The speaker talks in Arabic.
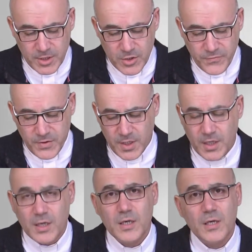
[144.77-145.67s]
نعيش
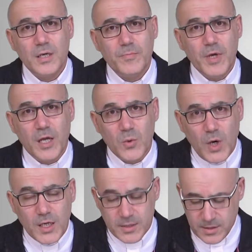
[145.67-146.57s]
فيها
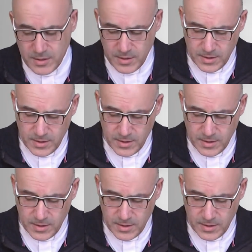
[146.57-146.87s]
بهالوقت